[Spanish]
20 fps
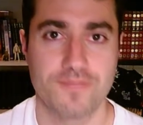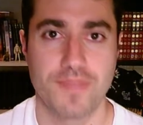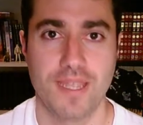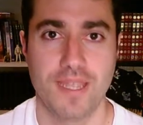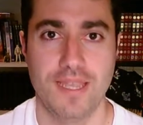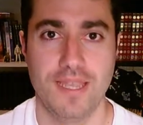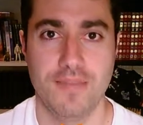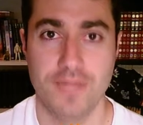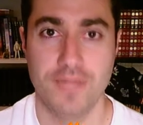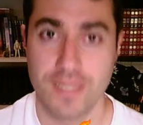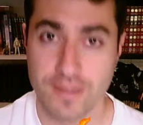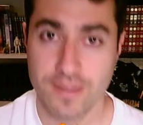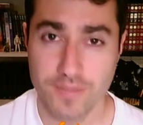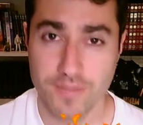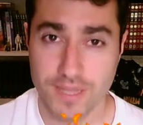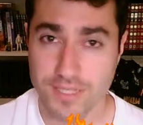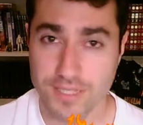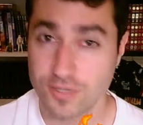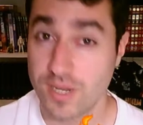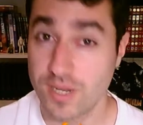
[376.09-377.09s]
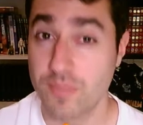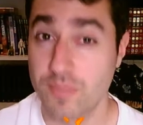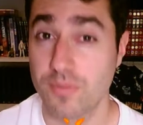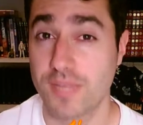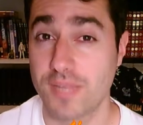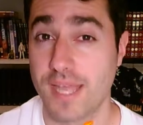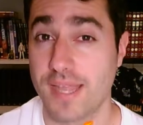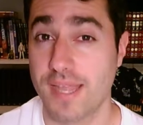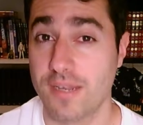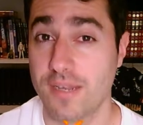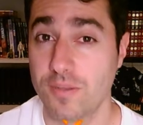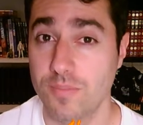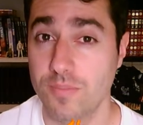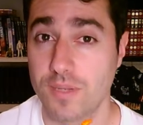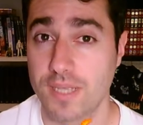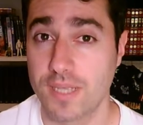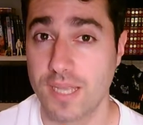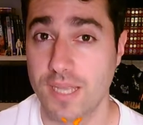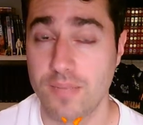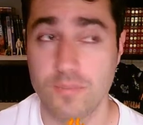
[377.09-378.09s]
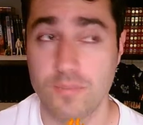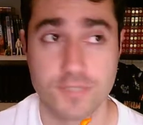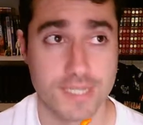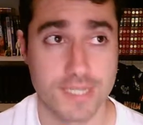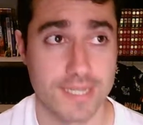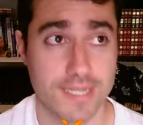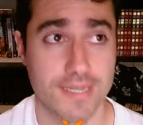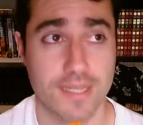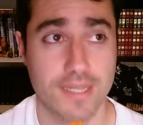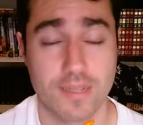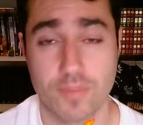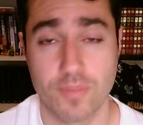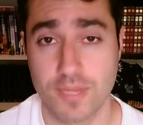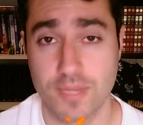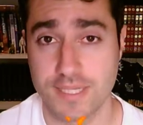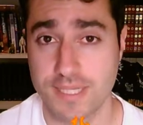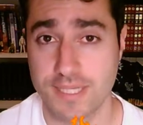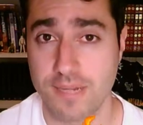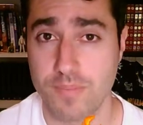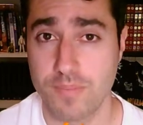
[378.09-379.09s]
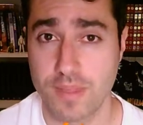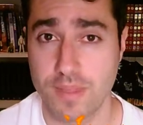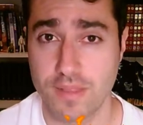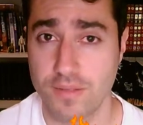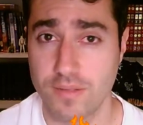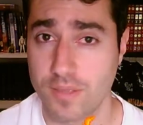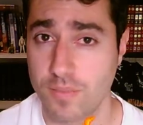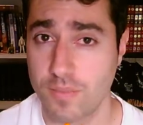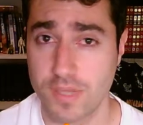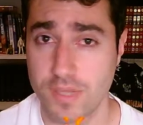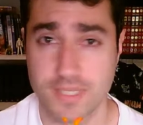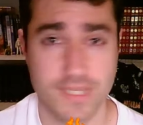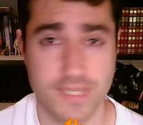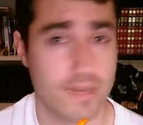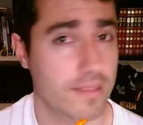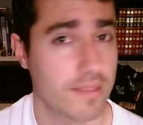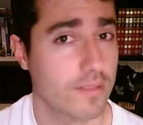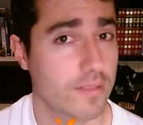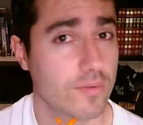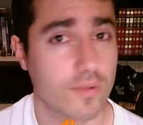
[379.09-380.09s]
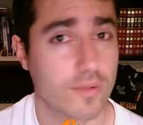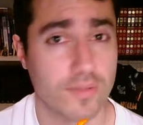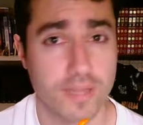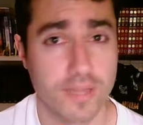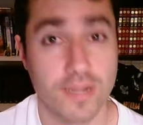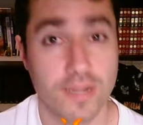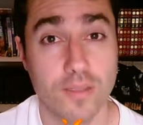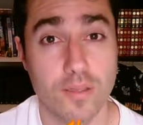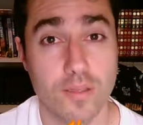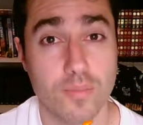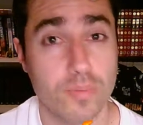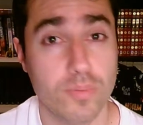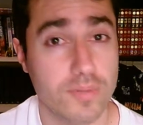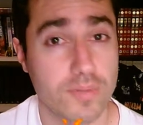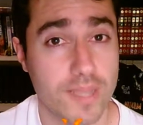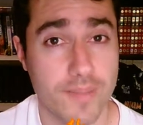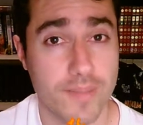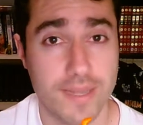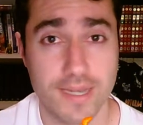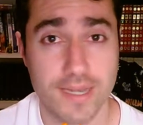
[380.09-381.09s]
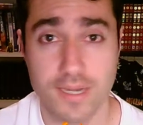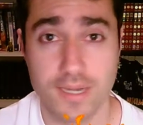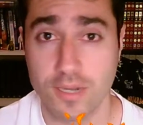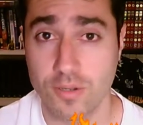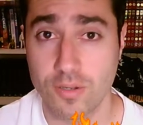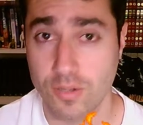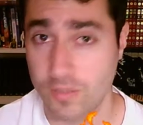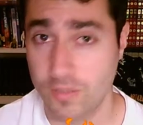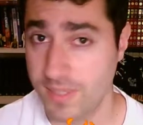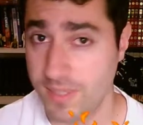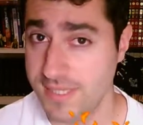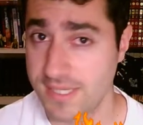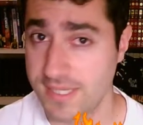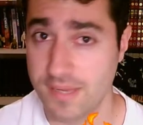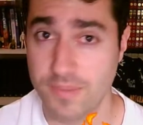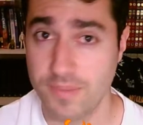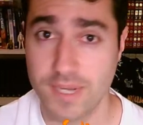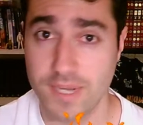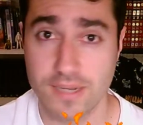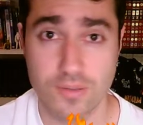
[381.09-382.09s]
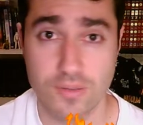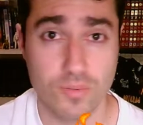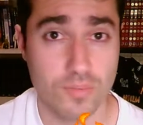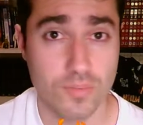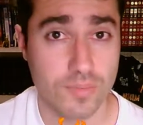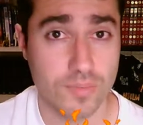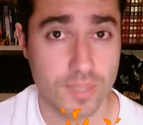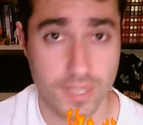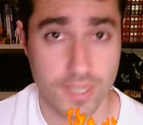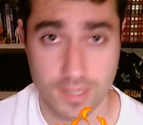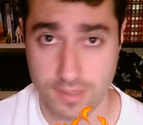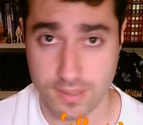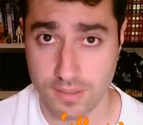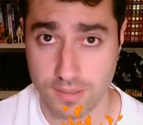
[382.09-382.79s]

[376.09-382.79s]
evidentemente es una putada, ¿no? Porque hay mucha gente que podrá estar empezando y que podrá estar haciendo un contenido de puta madre y que no lo vais a ver nunca.